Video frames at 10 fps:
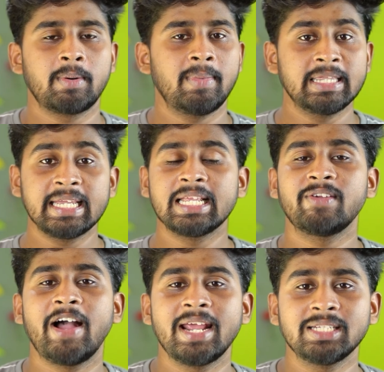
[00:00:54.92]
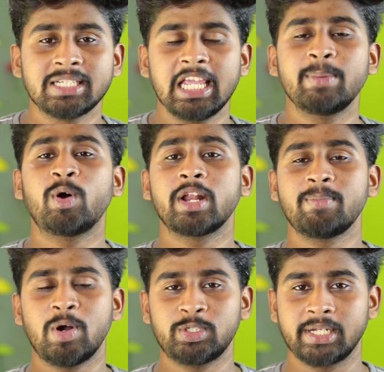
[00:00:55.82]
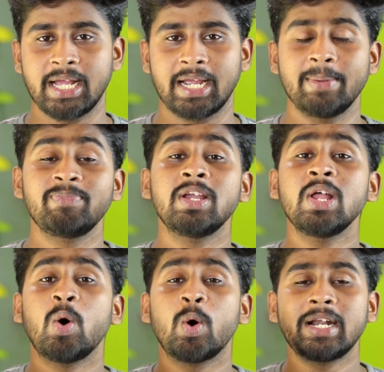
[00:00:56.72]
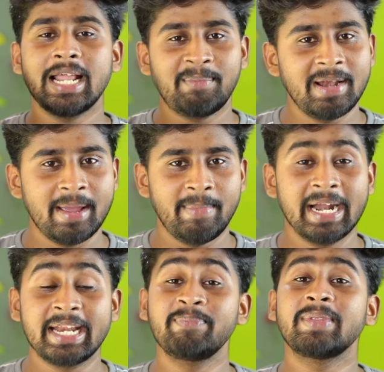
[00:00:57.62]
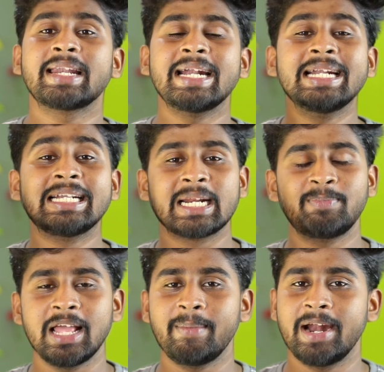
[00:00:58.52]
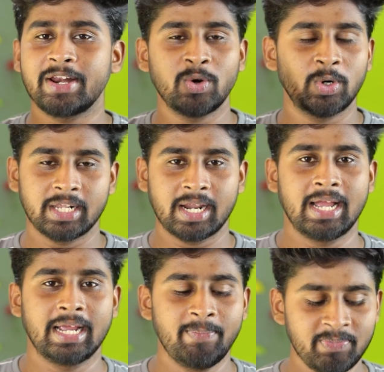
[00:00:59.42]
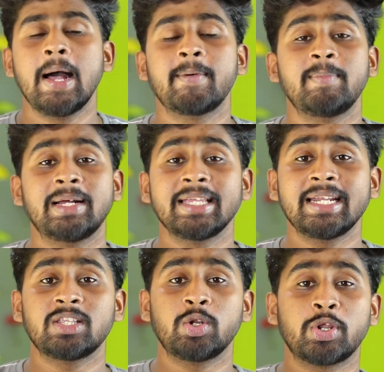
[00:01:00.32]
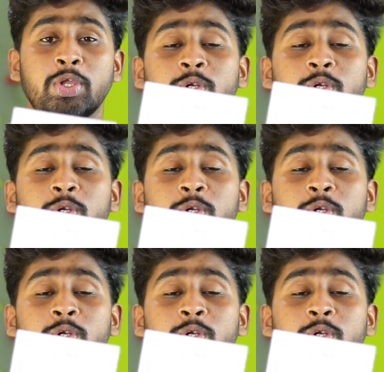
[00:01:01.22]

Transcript: அப்புறம் பார்த்தீங்கன்னா இந்த வயர்லெஸ் கீபோர்ட் அண்ட் மவுஸுக்காக ஒரு டபுள் ஏ பேட்டரி ரெண்டு ட்ரிபிள் ஏ பேட்டரியும் கொடுத்துருக்காங்க அப்புறம் பார்த்தீங்கன்னா இதில் ஒரு